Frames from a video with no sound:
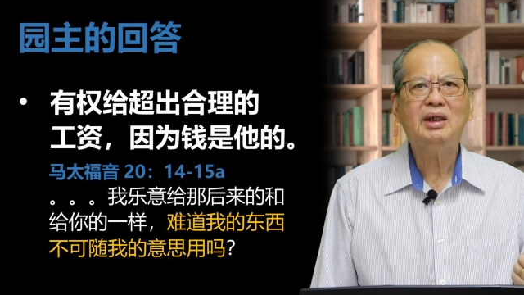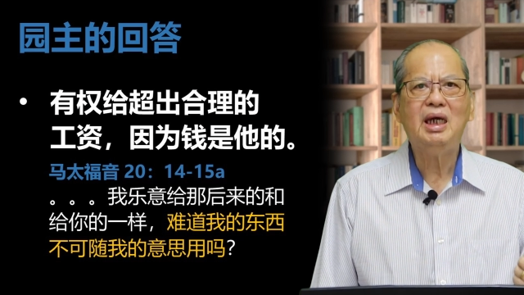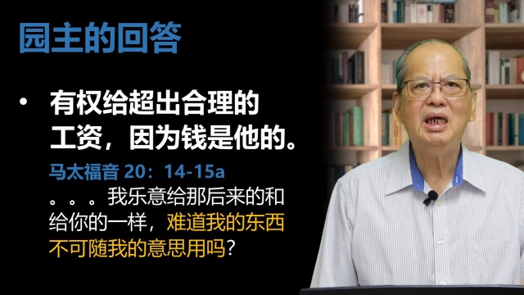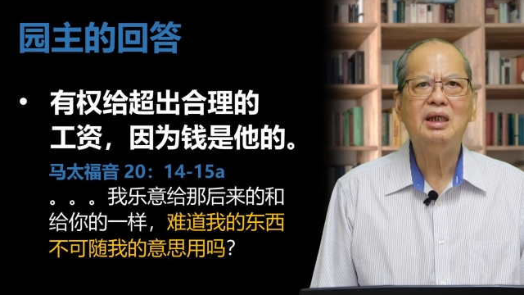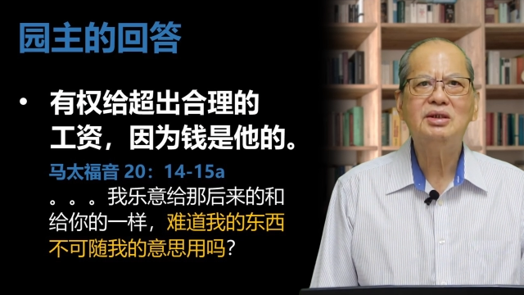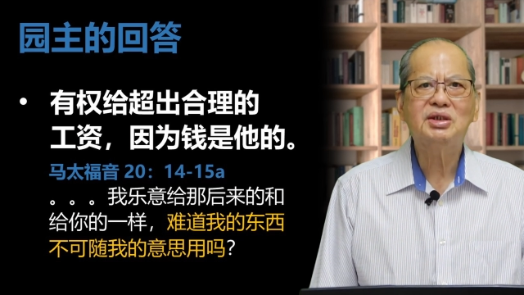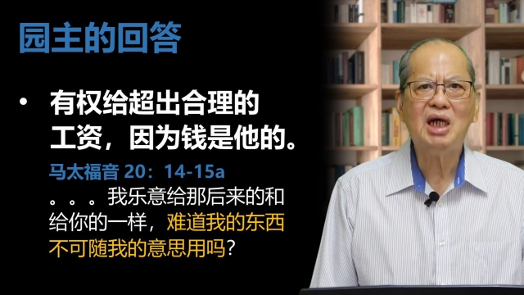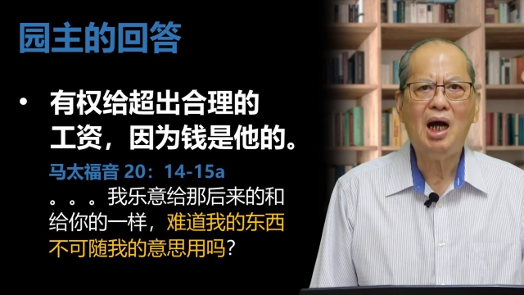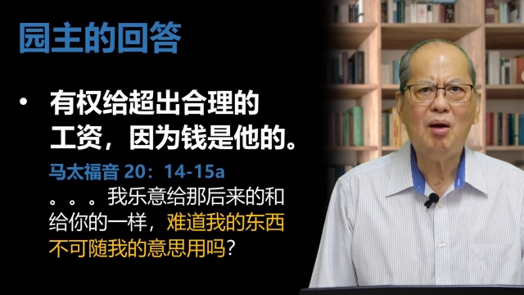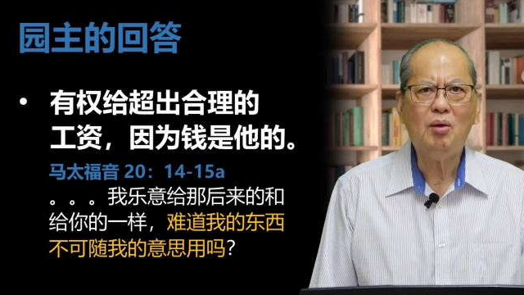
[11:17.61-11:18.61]
给
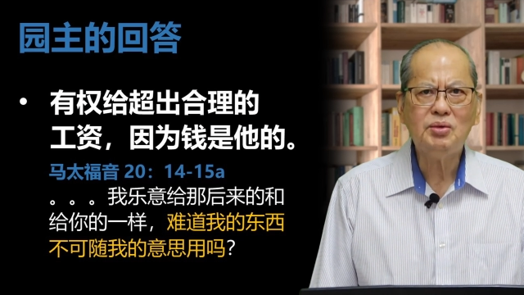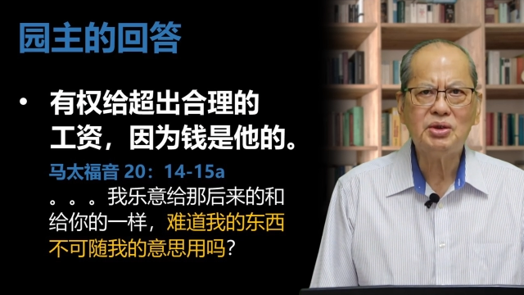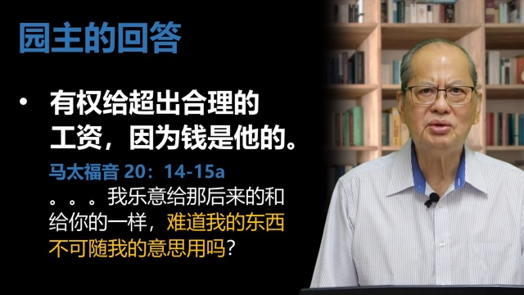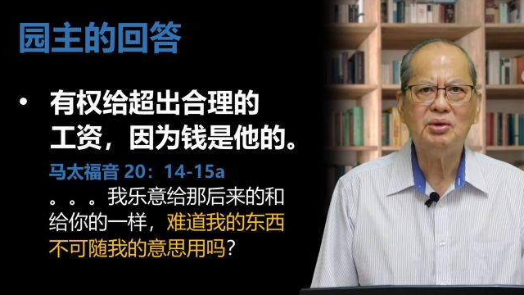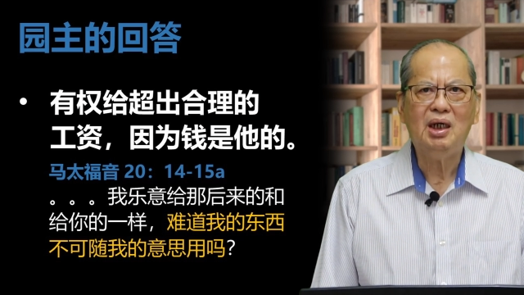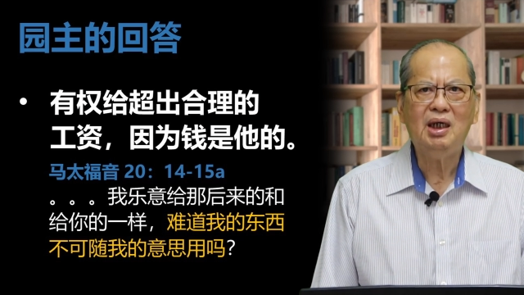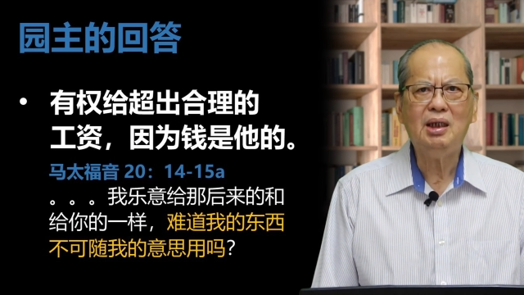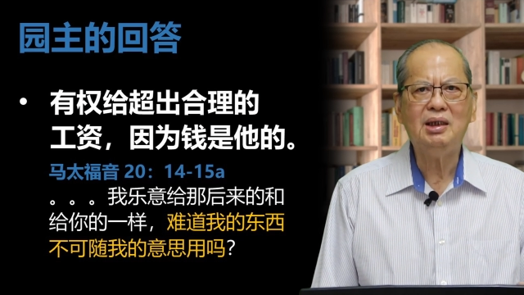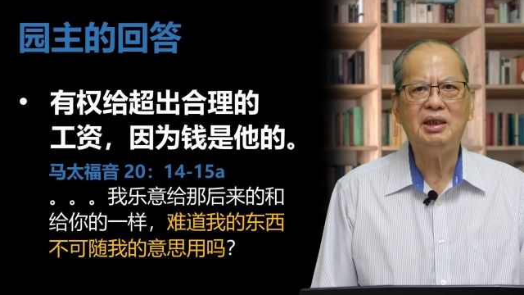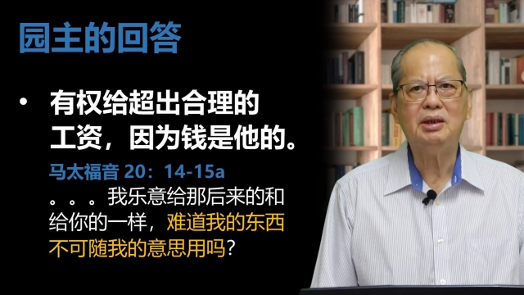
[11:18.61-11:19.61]
超出
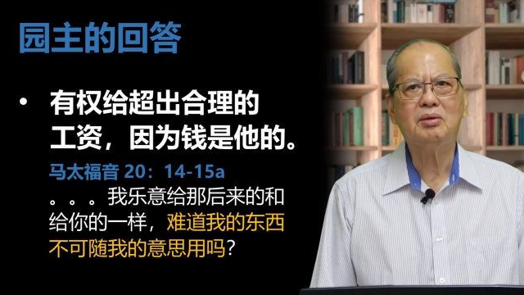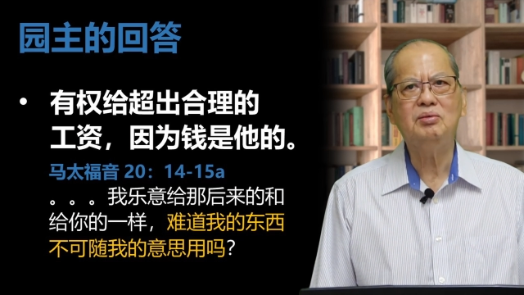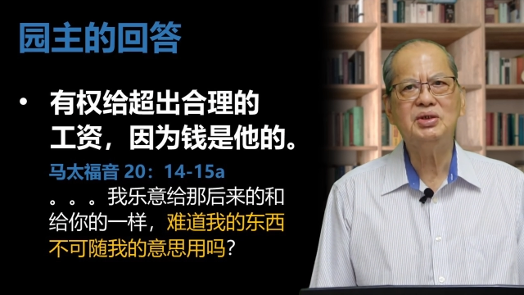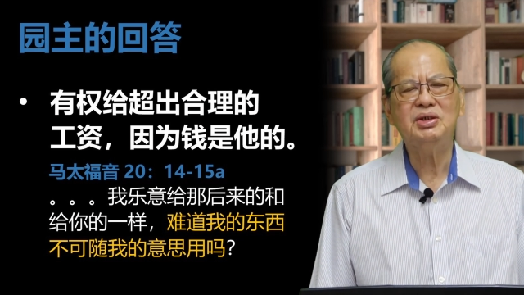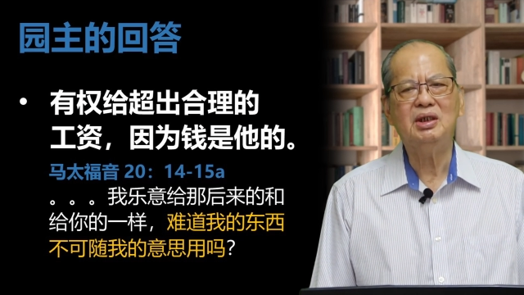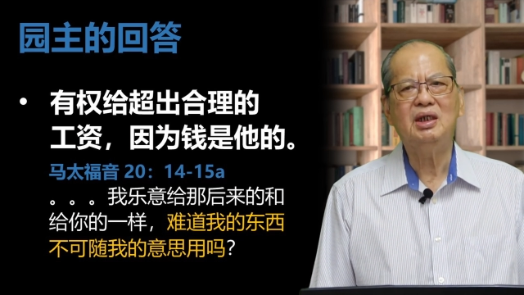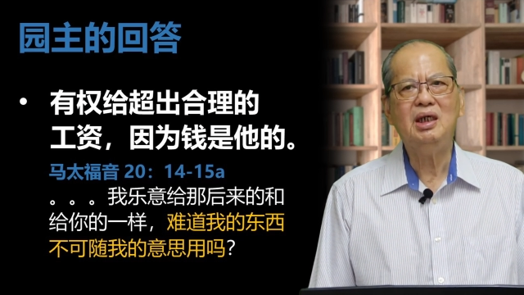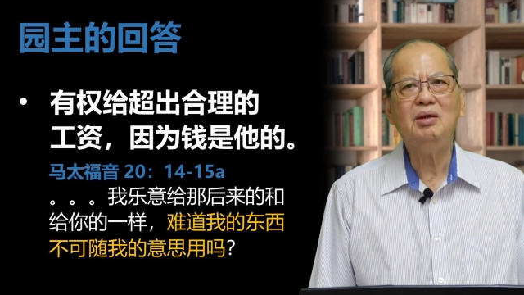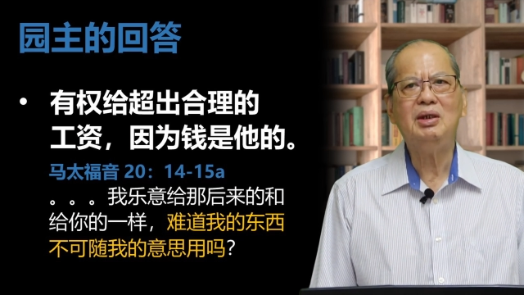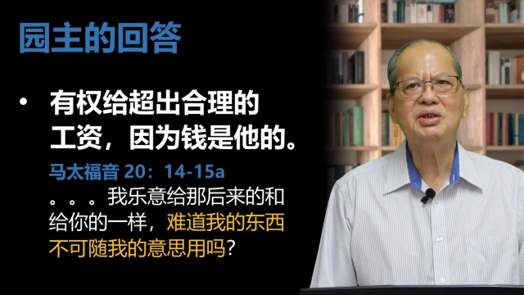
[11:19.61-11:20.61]
合理的工资，
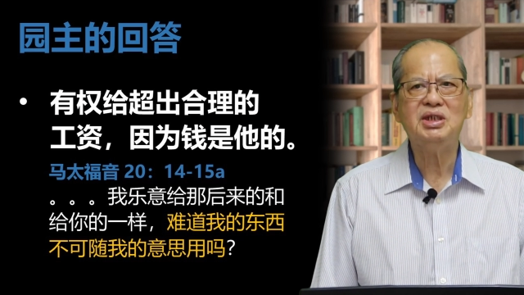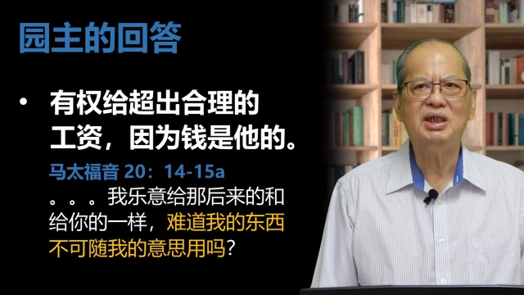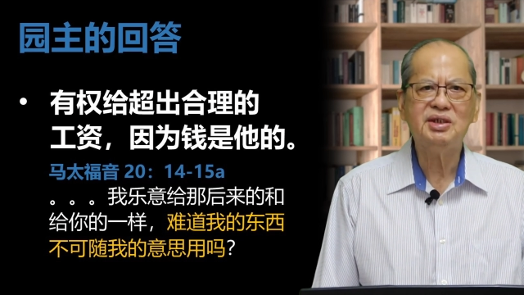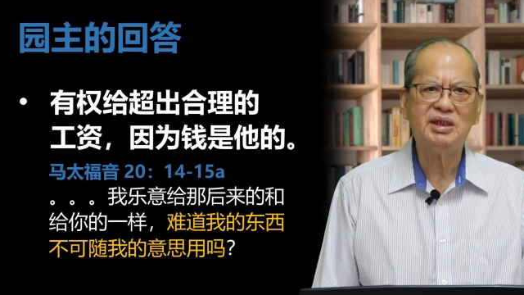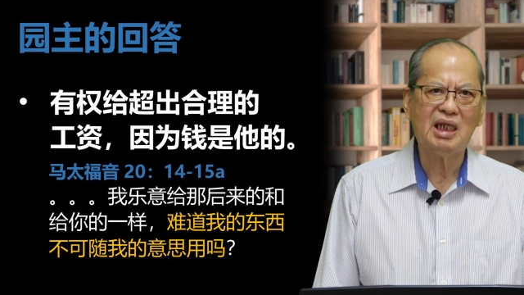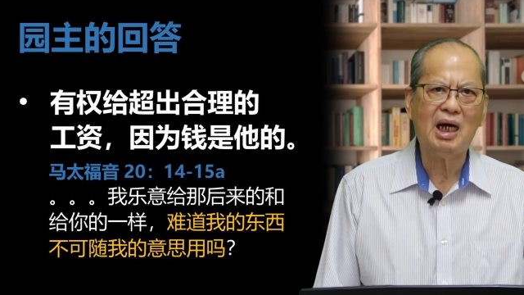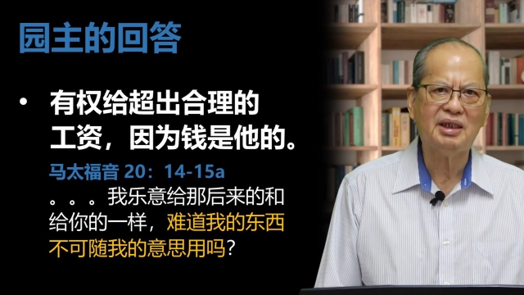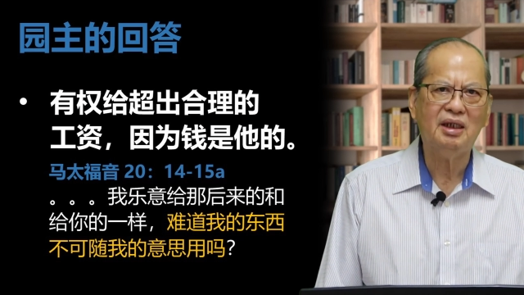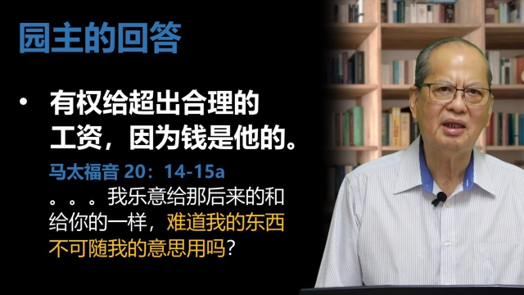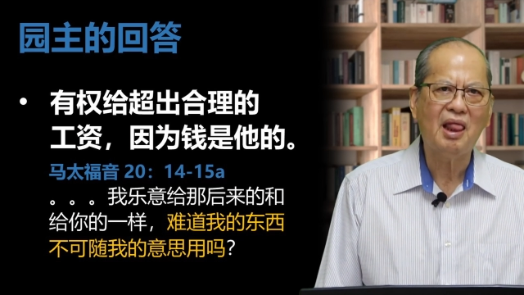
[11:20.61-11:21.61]
因为钱是
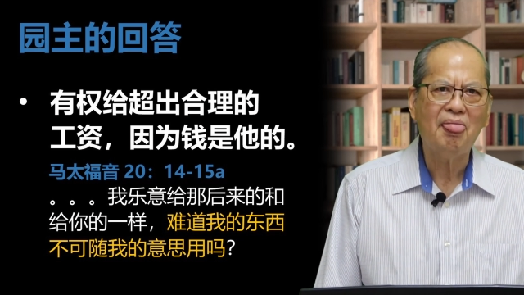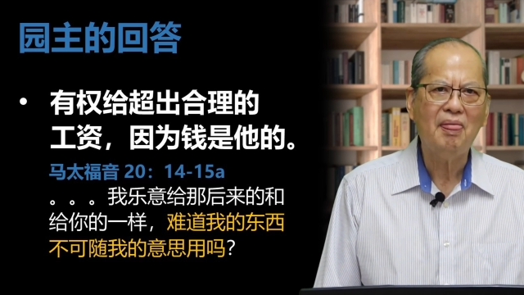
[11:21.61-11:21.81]
他的。